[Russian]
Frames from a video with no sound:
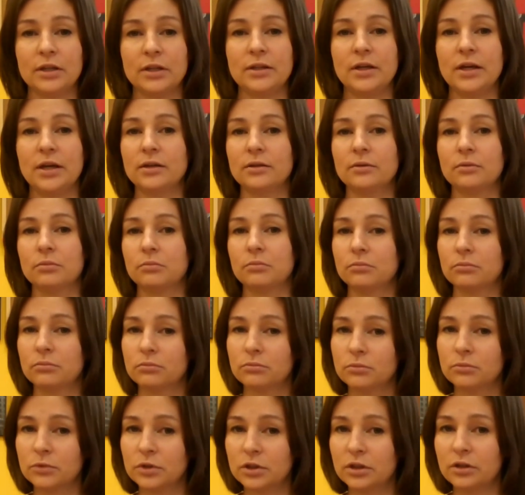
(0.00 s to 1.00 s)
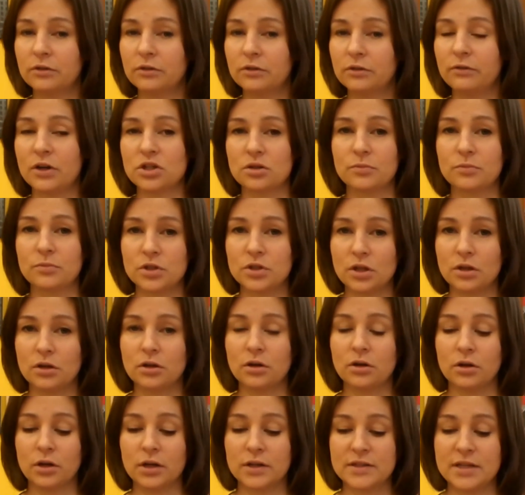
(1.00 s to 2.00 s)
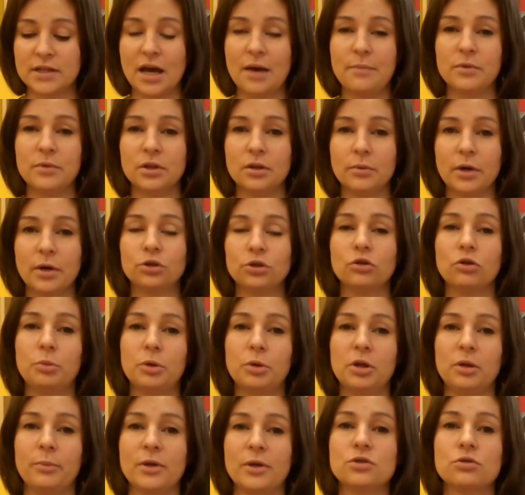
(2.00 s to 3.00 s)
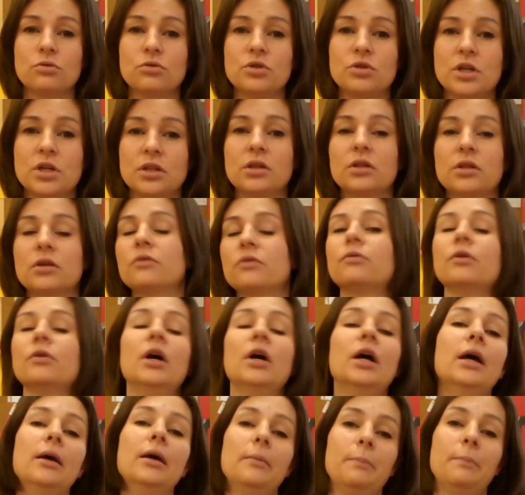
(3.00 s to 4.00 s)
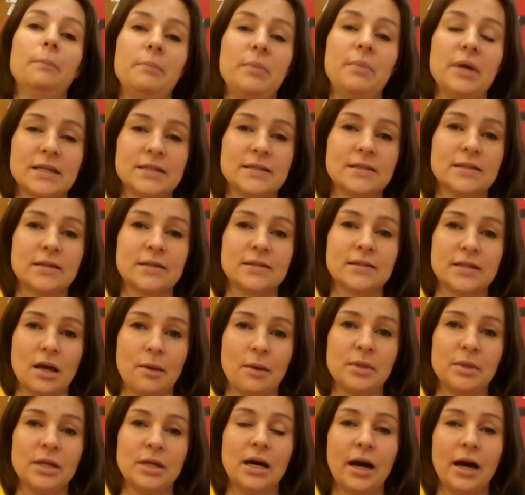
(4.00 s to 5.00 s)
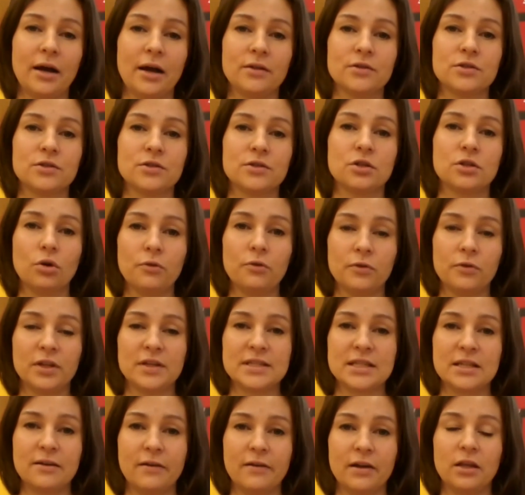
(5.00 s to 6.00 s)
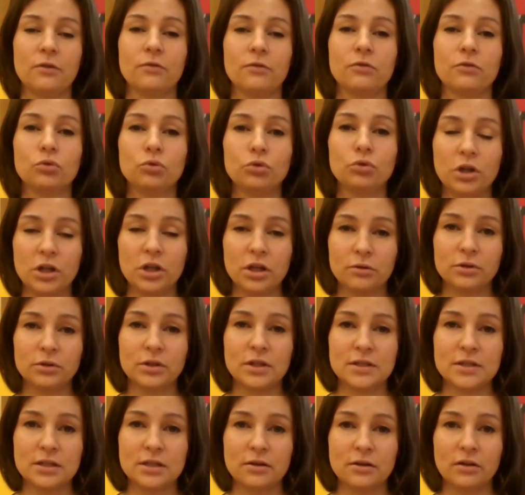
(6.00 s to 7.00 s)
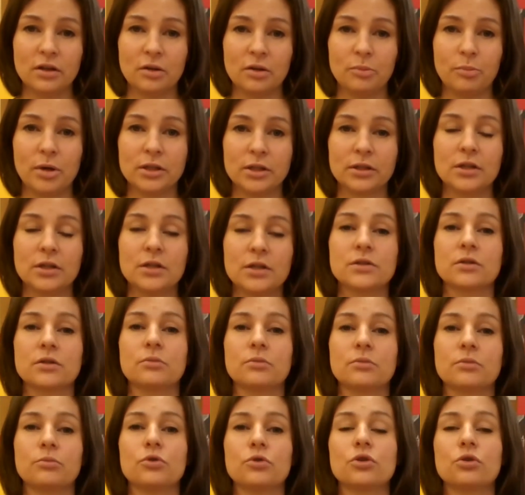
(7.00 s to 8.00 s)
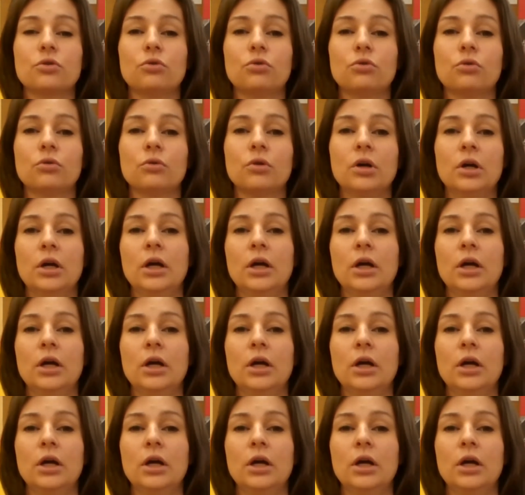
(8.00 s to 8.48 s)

да, к вашим а, экзаменам, готовы принимать студентов без экзамена IELTS и TOEFL на основании внутреннего тестирования по английскому языку.